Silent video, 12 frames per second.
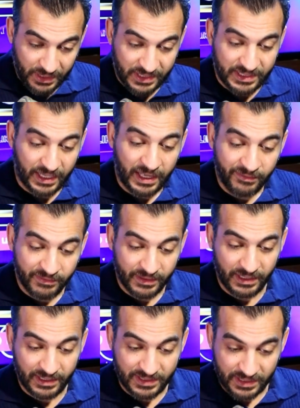زخافة
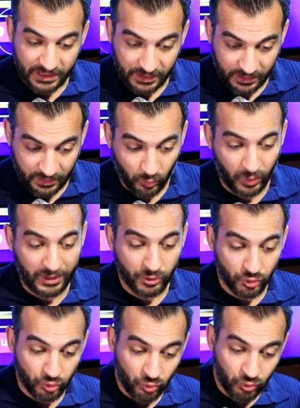الست
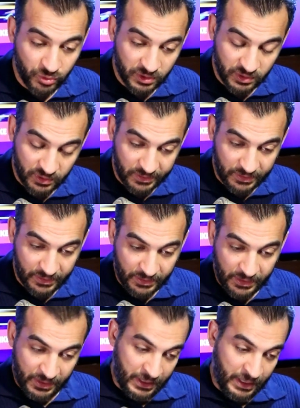والنشوز
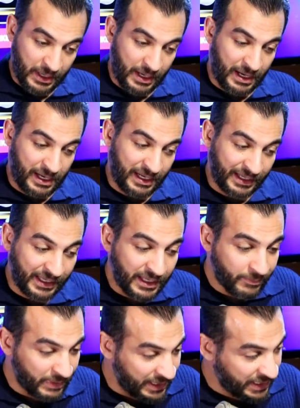على
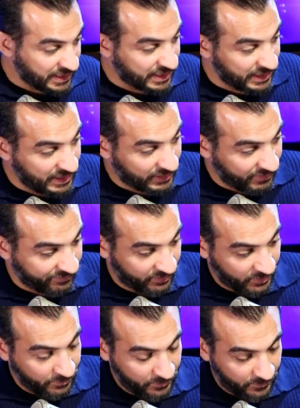غير ما ناس كتير
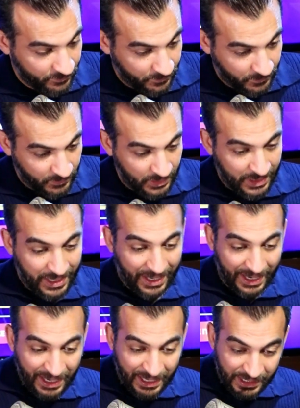تفهم
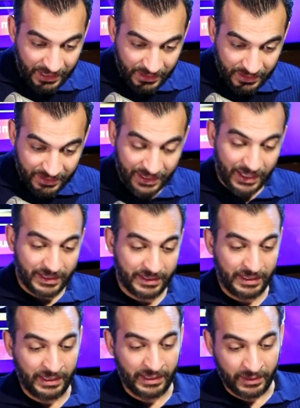حالة
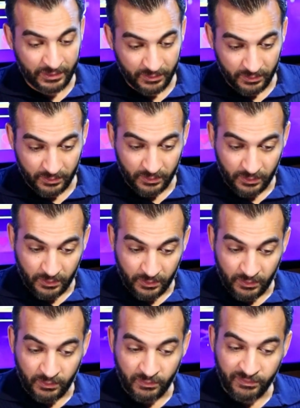تأتي
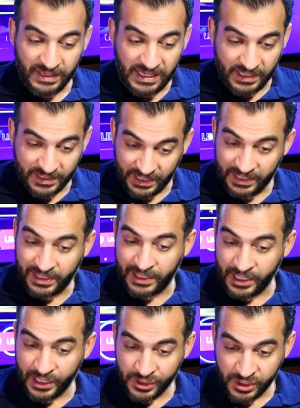في سيدة
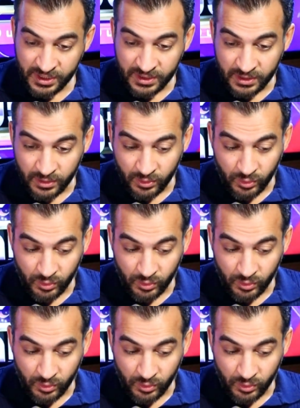ناشز